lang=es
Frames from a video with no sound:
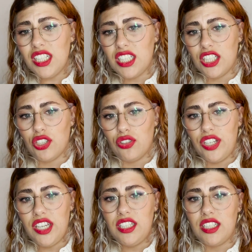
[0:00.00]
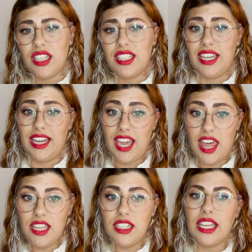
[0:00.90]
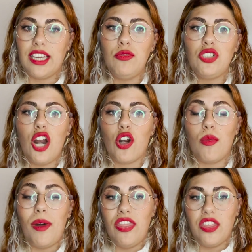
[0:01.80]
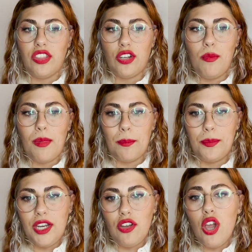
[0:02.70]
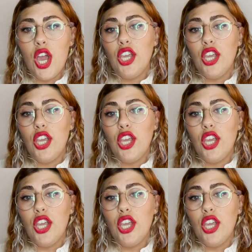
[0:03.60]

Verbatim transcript: estas historias seriadas seguimos el romance entre un vampiro